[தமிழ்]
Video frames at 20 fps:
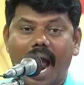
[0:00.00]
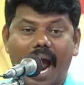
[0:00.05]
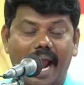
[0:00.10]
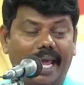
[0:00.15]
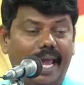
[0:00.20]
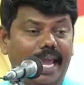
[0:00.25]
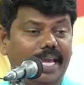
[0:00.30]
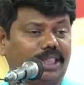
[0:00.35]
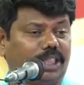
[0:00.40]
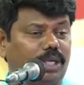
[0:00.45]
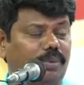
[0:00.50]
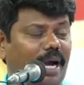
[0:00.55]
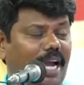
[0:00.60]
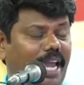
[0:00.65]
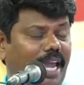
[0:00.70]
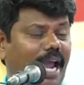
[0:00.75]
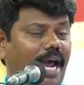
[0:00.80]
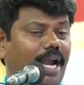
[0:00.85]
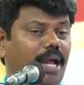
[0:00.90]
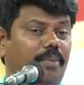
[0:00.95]
அனைத்து
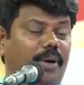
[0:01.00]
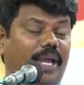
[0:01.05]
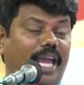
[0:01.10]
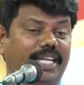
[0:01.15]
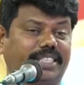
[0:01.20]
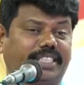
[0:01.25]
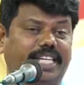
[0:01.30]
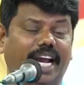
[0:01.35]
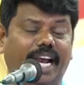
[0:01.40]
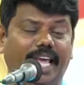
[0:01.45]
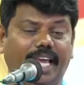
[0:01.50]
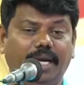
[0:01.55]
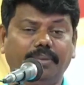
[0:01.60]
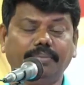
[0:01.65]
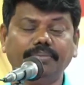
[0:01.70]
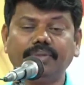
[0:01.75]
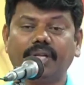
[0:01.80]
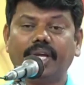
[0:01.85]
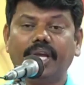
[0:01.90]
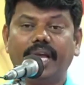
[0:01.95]
வகையான முயற்சிகளையும்
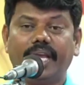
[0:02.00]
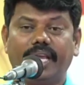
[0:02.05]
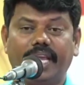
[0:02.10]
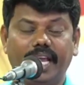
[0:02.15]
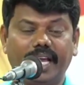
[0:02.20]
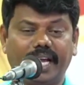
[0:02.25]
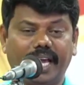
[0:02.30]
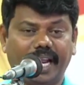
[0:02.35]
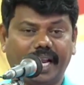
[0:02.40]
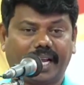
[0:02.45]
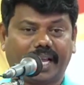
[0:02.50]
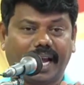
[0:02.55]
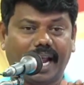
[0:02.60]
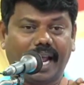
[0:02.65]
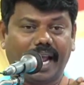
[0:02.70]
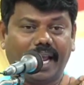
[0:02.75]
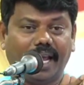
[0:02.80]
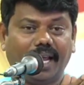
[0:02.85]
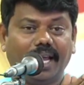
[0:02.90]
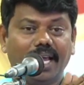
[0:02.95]
இங்கு இருக்கிற
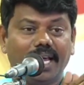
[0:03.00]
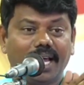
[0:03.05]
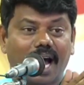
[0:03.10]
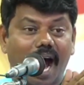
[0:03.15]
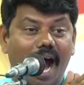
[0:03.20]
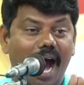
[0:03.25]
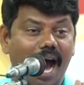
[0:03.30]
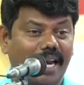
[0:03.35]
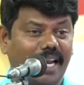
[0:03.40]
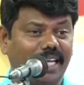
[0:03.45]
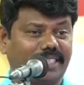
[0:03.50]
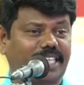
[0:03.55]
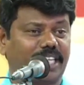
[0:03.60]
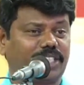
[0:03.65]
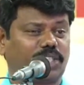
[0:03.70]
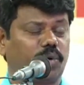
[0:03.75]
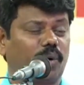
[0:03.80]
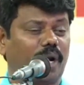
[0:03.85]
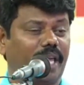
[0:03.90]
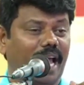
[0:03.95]
ஆர் எஸ்
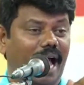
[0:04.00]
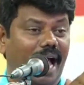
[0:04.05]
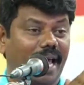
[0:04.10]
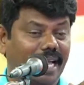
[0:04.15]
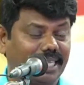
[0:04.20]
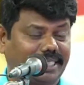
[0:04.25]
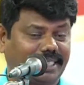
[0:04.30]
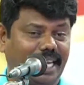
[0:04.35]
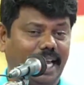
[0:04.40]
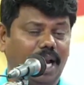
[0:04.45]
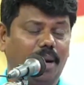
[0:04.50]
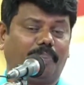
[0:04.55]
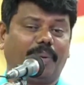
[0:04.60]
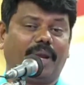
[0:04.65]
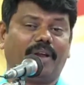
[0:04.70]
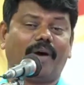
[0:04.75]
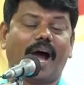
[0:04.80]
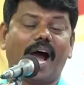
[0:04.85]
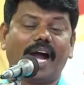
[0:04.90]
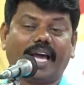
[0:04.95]
எஸ் அரசியல்
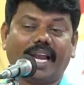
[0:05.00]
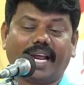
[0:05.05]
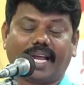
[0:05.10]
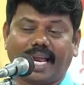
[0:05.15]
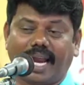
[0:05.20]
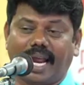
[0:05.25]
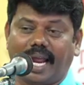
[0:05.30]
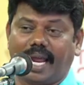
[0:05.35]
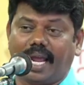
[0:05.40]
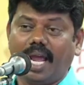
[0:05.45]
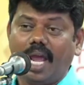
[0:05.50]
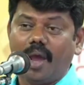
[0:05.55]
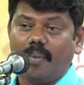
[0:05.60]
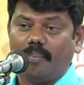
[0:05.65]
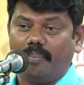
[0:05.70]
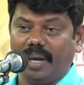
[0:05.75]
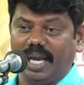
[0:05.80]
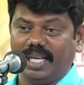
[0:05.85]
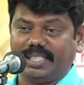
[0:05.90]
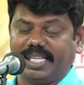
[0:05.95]
பிரிவாக இருக்கிற
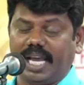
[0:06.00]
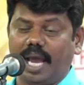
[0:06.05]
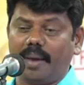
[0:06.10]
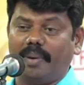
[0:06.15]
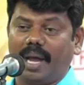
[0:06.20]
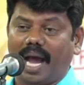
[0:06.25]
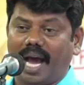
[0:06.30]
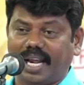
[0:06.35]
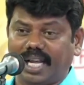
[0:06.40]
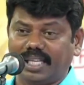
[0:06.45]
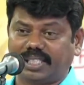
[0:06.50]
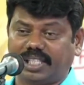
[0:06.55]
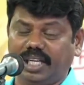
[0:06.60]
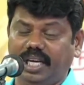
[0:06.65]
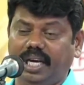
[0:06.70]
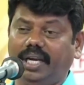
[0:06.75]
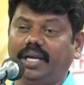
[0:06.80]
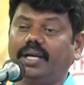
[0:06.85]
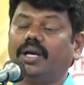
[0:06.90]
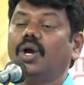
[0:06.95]
பிஜேபி அரசு
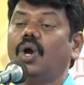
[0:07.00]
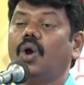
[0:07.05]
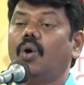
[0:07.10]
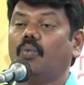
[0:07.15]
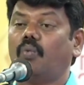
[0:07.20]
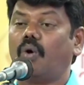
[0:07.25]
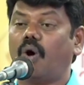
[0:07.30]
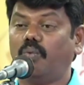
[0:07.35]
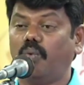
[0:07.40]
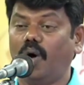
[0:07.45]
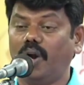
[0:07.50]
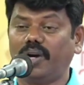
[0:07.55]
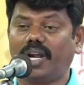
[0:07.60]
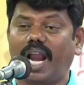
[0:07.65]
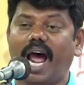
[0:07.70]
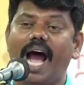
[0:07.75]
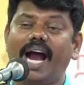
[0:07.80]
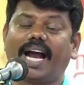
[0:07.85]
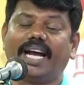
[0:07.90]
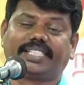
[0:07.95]

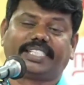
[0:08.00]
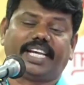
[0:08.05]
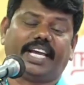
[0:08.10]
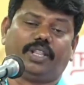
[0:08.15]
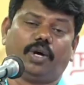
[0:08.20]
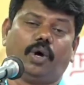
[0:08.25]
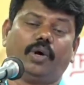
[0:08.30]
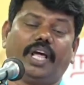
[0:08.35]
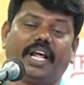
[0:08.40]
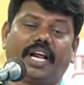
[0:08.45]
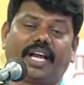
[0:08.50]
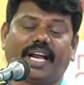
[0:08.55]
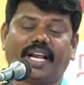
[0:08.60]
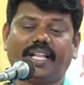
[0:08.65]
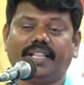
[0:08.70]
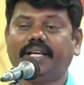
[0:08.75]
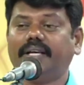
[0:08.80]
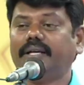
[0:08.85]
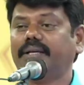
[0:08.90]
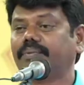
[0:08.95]
ஒவ்வொன்றாக செய்து
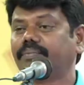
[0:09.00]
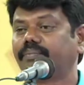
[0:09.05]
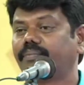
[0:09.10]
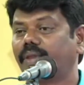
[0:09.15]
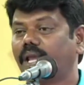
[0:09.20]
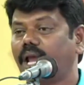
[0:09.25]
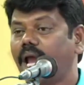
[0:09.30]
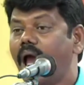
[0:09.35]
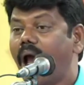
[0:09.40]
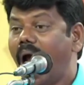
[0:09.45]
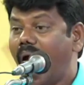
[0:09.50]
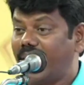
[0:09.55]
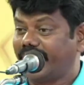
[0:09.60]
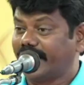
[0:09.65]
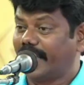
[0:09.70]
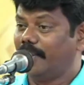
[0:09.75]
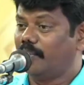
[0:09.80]
கொண்டிருக்கிறது அதை